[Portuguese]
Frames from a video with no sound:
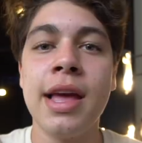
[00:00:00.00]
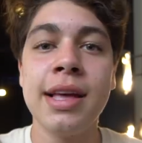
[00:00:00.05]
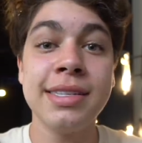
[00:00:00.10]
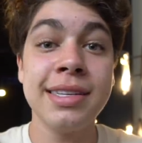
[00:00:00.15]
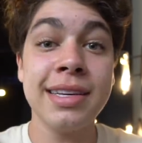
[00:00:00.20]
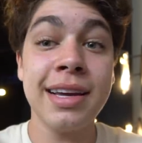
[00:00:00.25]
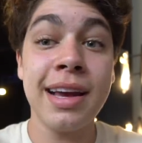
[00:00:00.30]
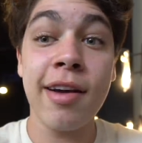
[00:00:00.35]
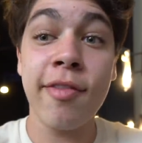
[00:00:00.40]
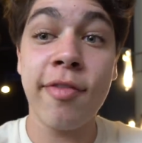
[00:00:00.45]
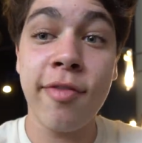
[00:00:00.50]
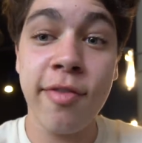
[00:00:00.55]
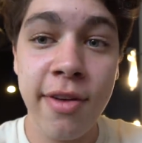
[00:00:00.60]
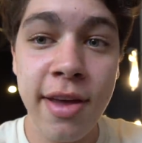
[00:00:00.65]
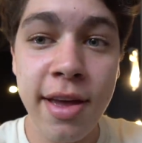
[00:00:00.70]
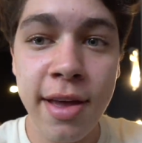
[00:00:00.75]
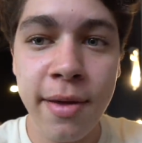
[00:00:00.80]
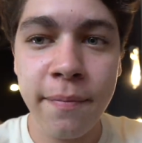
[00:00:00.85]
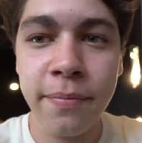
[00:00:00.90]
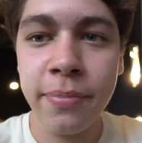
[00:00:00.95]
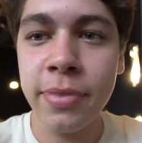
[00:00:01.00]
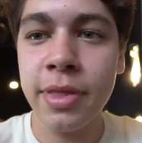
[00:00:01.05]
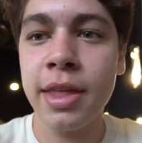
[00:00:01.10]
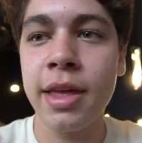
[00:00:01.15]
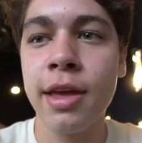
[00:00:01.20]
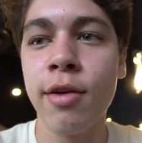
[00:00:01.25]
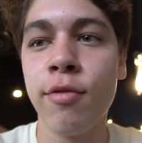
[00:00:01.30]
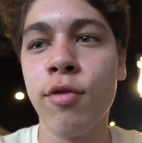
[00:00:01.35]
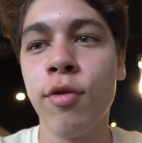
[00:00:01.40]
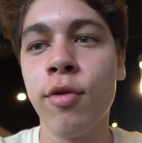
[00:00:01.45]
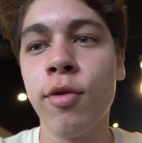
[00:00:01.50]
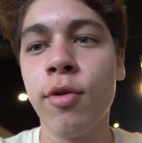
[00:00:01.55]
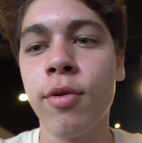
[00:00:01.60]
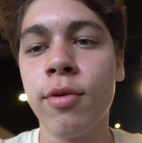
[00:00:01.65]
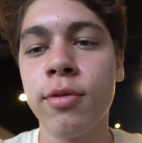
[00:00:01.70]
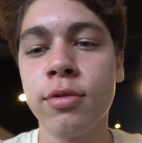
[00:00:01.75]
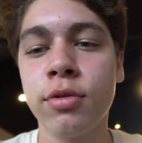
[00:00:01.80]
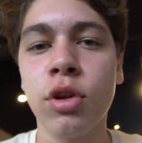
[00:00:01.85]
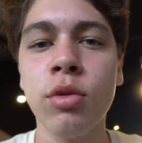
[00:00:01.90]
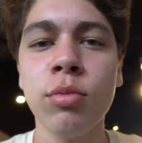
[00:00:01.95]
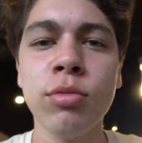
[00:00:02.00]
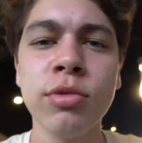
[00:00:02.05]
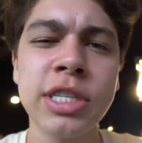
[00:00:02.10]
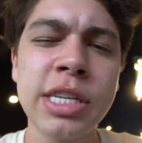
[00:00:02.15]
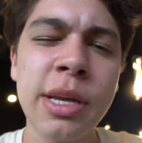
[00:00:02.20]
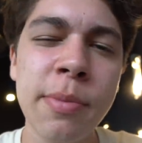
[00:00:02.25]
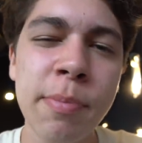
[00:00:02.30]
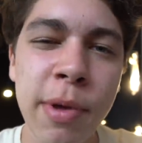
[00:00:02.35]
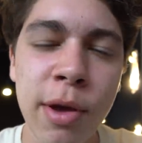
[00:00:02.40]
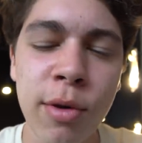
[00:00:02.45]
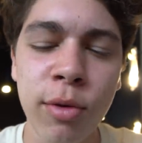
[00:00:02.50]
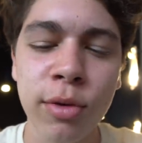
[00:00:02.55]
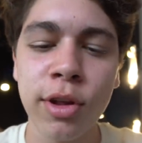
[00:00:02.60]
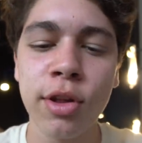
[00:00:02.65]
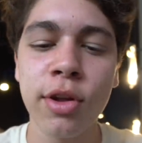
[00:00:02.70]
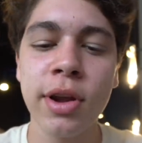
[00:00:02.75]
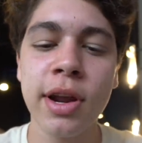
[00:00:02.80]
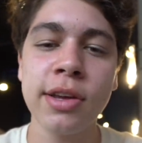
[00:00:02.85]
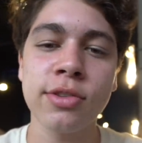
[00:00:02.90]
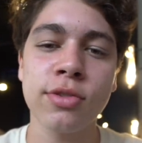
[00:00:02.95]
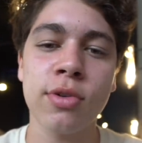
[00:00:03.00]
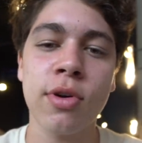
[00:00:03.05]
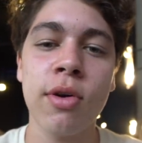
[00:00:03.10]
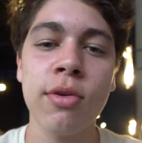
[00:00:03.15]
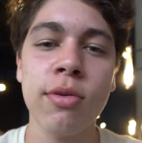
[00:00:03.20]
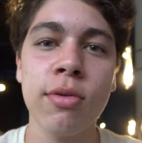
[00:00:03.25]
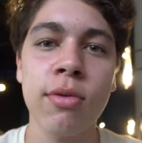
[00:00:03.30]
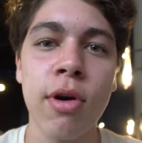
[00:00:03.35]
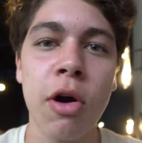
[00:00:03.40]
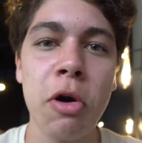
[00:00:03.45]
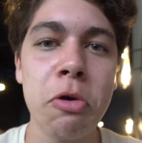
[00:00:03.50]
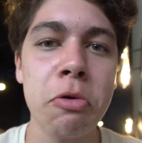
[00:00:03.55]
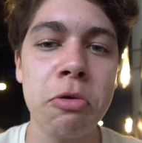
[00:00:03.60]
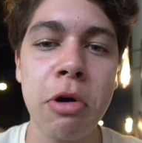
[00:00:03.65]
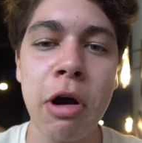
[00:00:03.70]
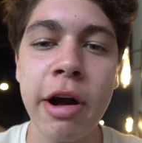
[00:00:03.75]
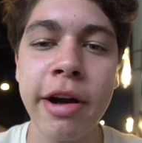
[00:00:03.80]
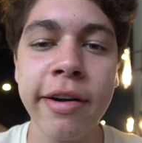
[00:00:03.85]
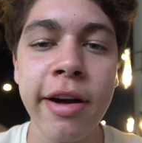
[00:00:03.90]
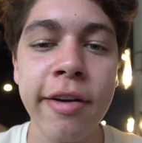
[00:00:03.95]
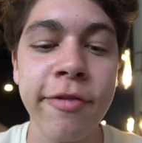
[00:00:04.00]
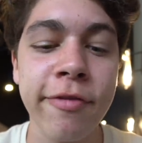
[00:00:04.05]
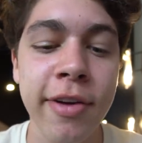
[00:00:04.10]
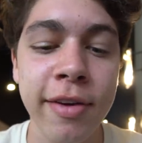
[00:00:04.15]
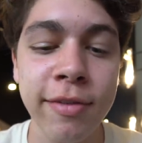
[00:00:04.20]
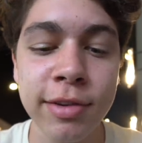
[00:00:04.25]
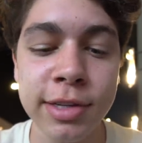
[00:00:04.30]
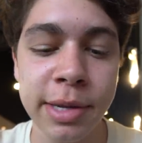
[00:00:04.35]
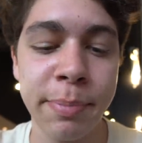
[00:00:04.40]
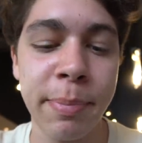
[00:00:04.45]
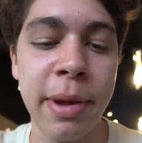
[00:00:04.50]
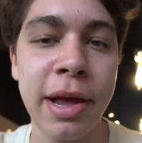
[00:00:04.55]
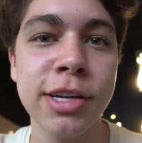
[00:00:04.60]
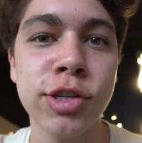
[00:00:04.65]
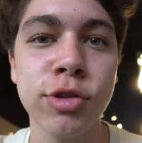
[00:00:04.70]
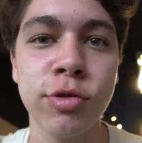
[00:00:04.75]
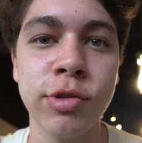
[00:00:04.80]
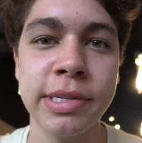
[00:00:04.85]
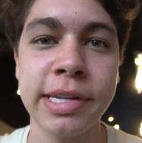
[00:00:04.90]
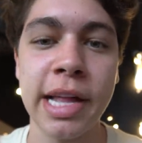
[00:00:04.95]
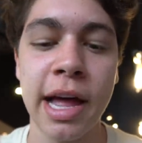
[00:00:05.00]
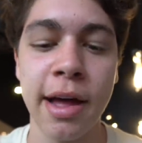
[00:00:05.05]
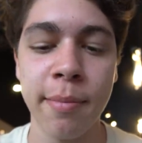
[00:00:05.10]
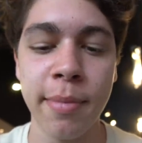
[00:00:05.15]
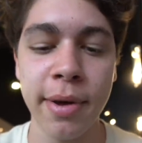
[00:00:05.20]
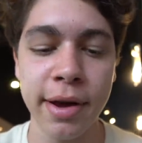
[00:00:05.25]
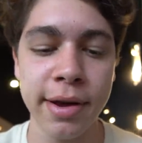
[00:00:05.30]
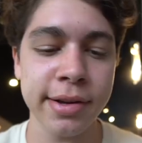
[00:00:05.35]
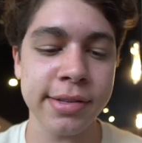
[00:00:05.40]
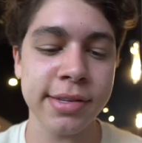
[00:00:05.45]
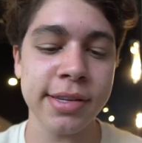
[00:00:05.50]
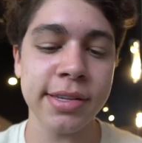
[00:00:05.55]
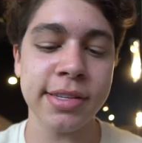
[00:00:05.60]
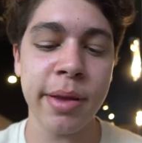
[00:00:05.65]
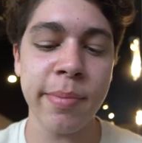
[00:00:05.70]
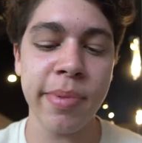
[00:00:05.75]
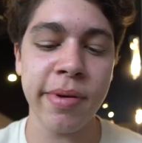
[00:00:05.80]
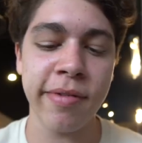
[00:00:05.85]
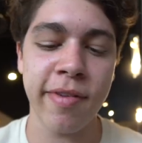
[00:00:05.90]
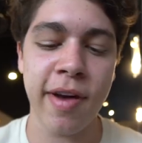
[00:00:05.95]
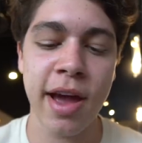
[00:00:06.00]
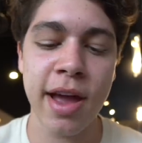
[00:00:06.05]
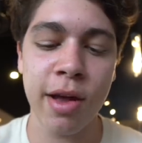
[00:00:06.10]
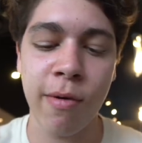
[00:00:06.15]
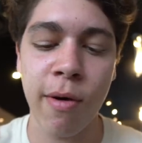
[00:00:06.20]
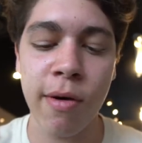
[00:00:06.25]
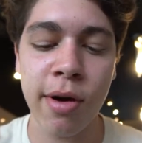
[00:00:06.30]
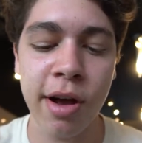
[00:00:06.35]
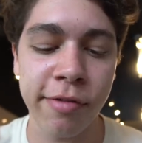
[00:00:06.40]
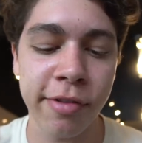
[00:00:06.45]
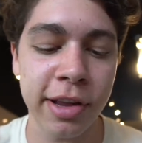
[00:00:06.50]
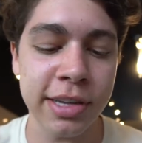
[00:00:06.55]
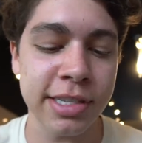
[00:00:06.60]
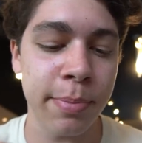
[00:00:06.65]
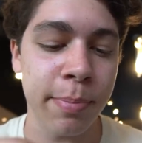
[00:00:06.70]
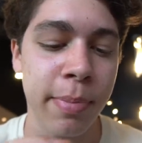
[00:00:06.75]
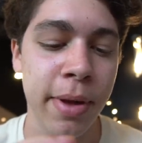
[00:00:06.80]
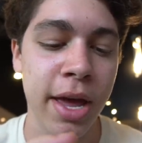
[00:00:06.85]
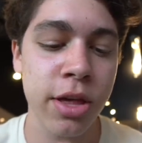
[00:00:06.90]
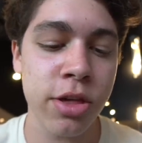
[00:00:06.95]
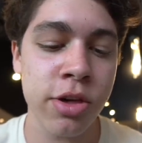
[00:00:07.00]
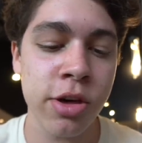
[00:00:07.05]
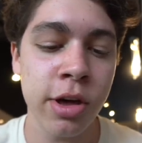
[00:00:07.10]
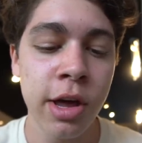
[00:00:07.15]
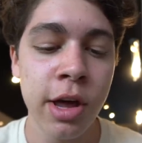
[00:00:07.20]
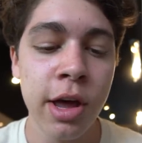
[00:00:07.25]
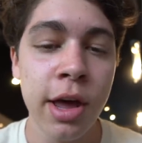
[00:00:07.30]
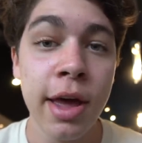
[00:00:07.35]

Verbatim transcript: Esse café, eu vou. Todo mundo sempre pergunta, Lourenço, qual, qual, qual café você pede no Starbucks? Você sempre vai, qual café você pede?